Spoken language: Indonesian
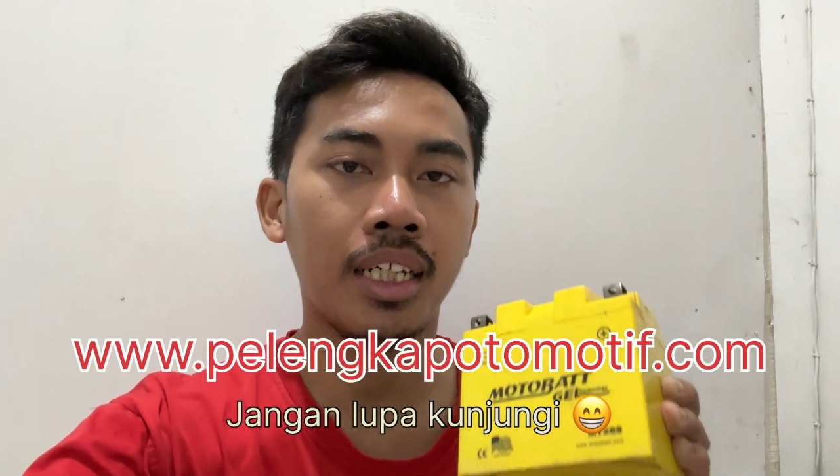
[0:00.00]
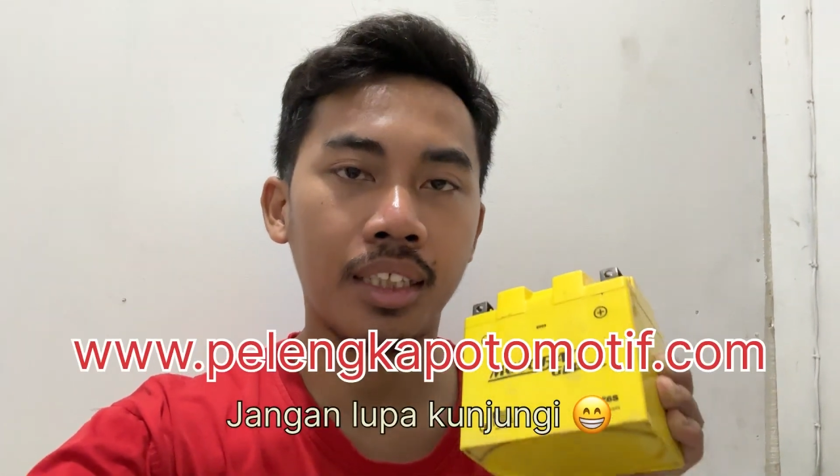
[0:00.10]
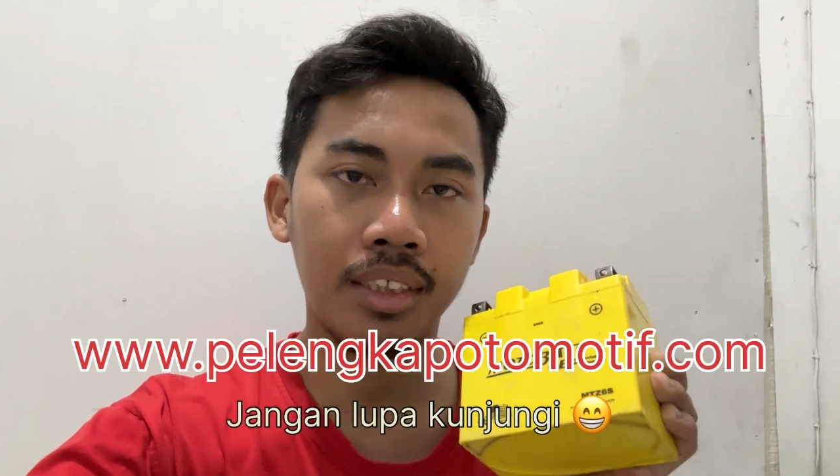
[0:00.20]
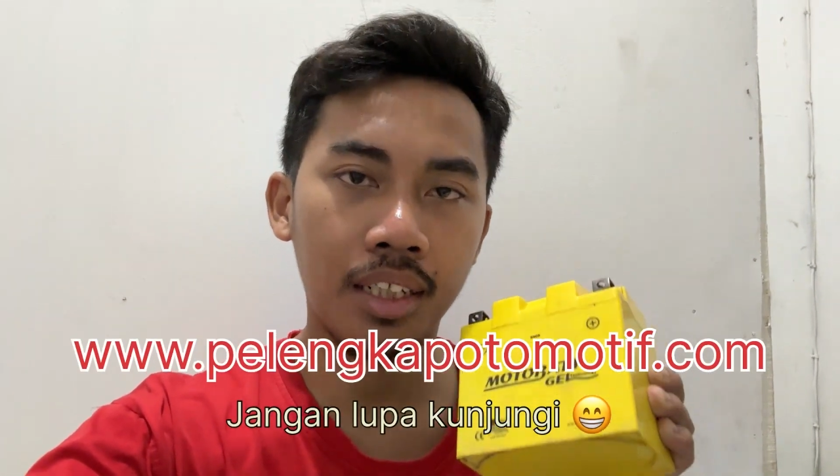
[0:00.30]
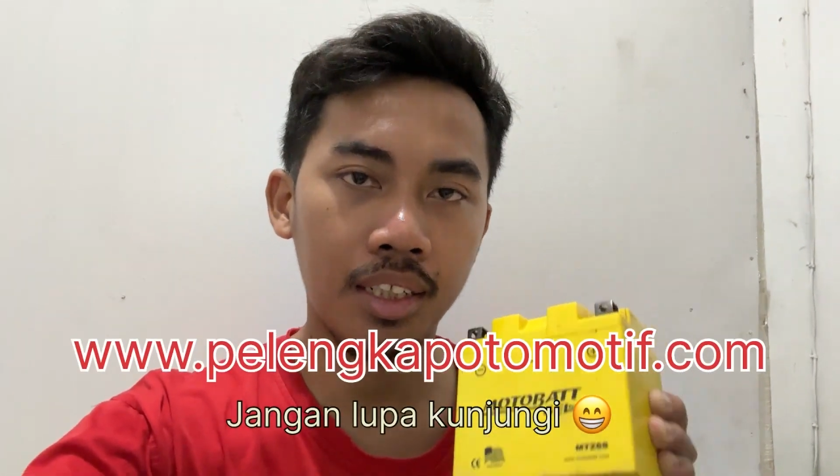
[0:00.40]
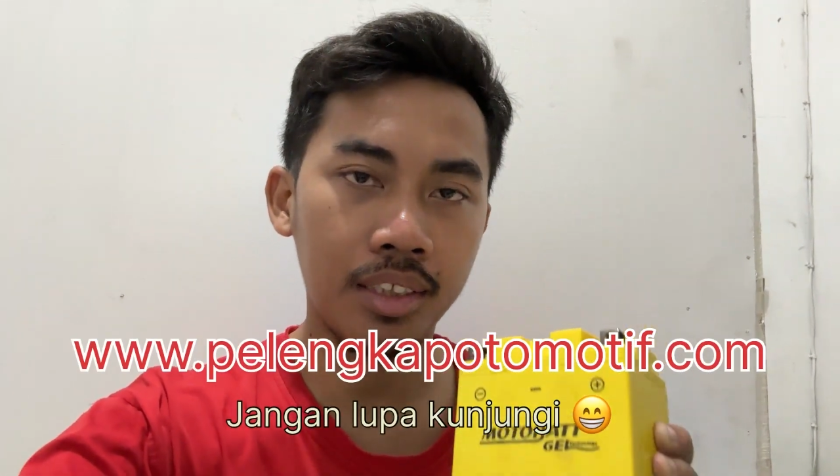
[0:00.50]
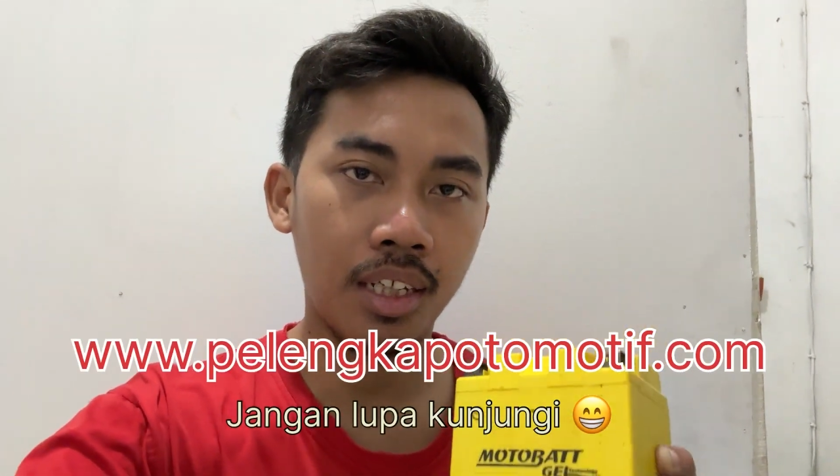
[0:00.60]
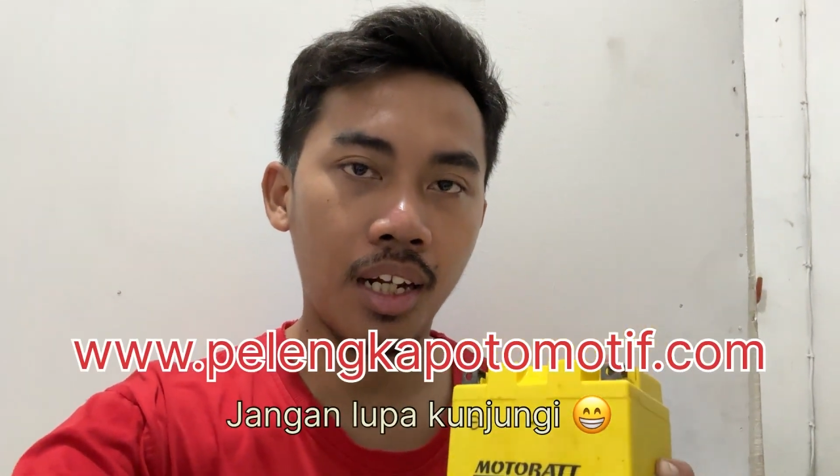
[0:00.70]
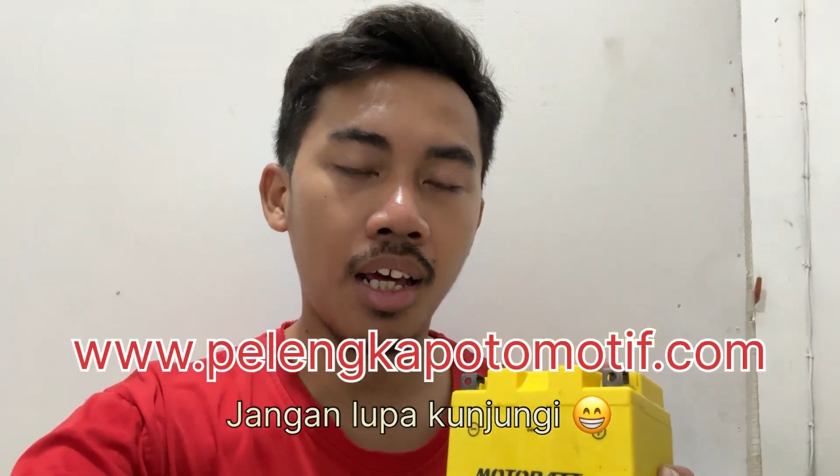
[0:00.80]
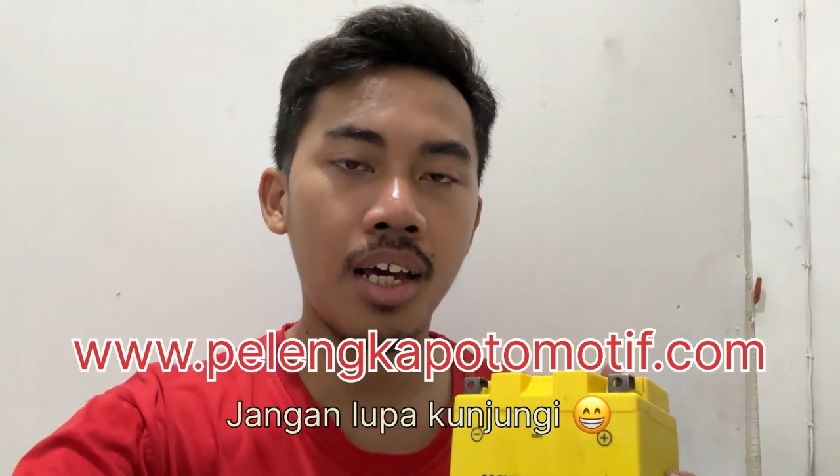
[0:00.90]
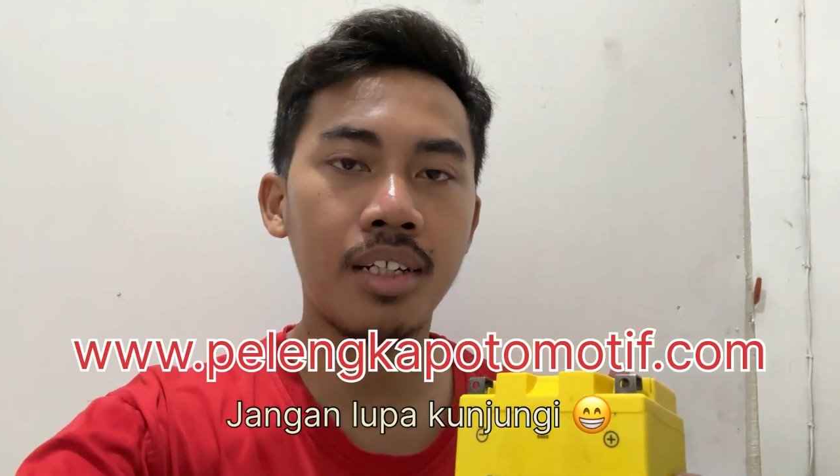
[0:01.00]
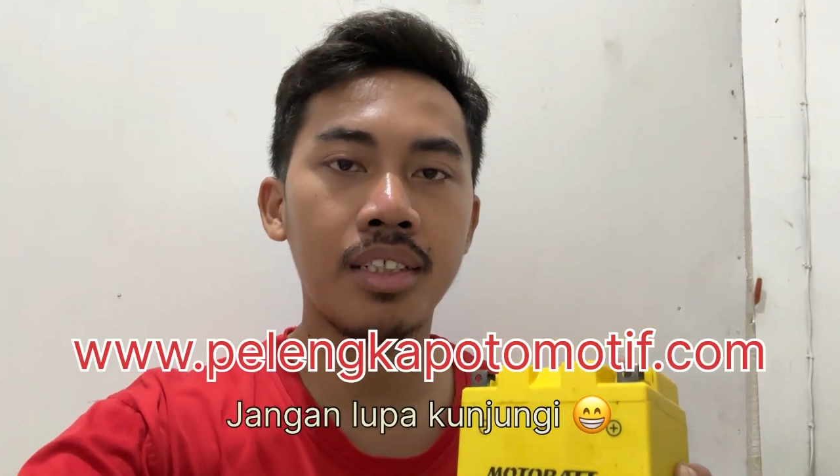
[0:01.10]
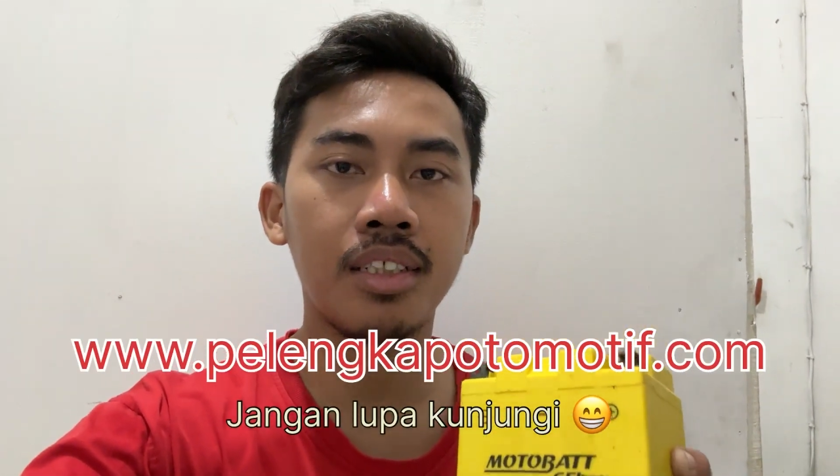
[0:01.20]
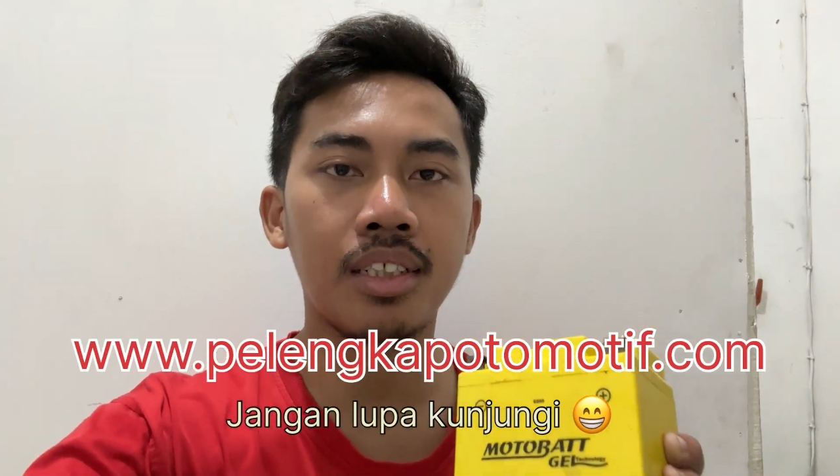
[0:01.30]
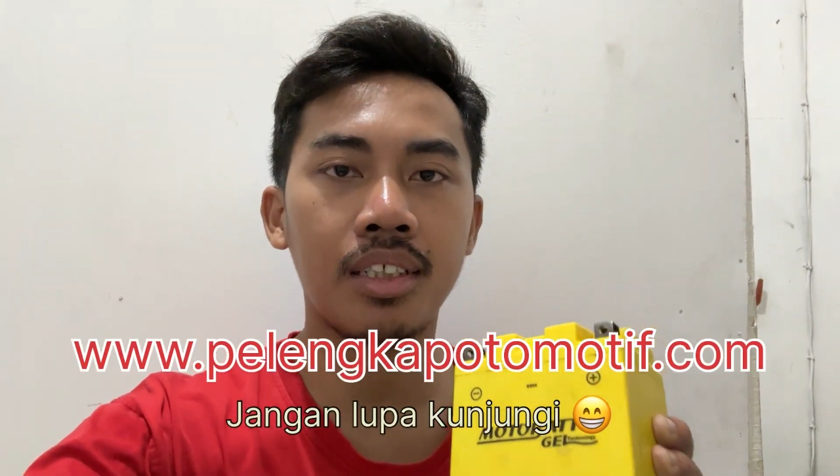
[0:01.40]
kita
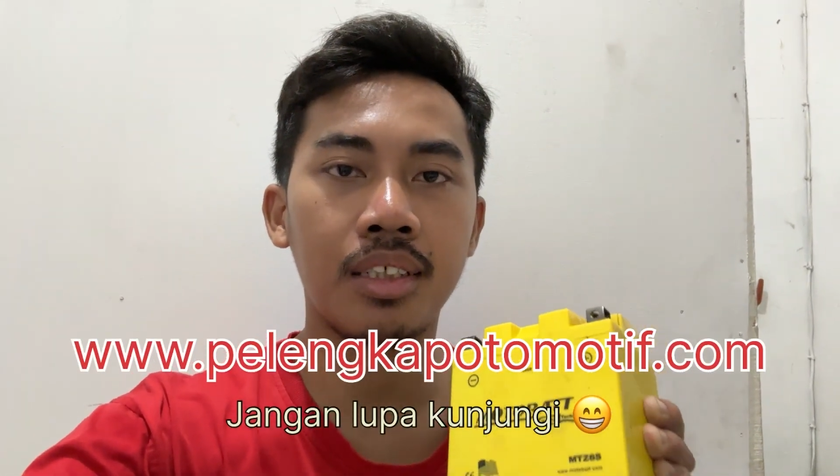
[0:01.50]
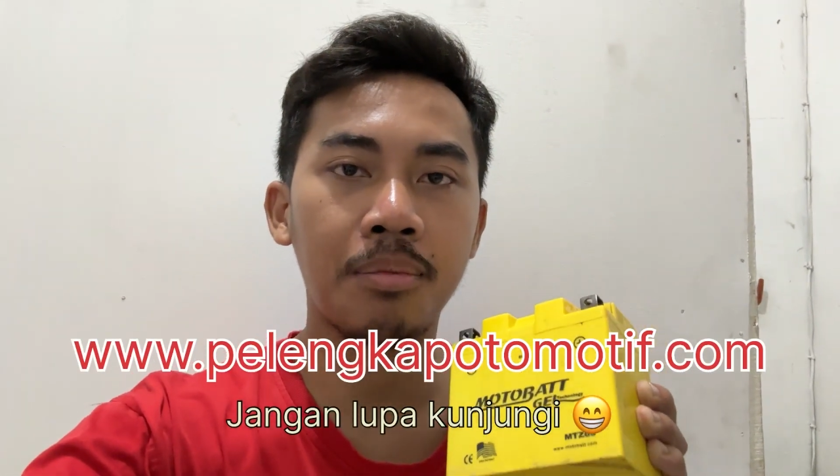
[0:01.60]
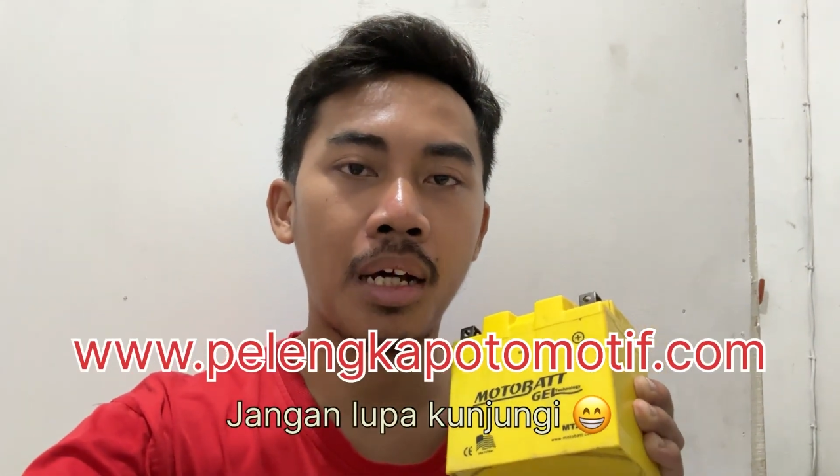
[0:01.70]
jalan-jalan ke